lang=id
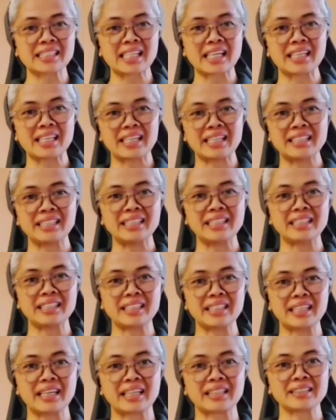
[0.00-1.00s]
saya ini
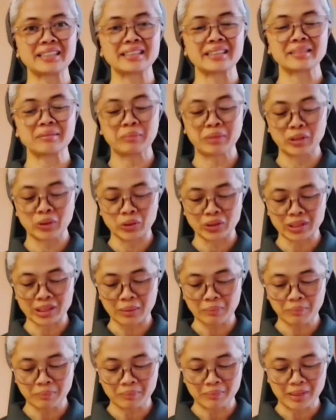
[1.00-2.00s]
dengan
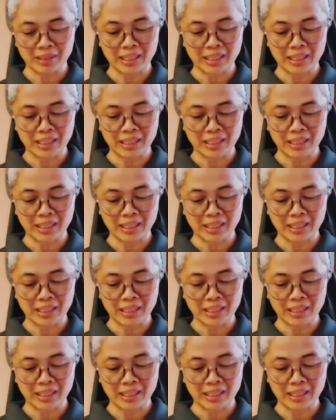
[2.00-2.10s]
mengutip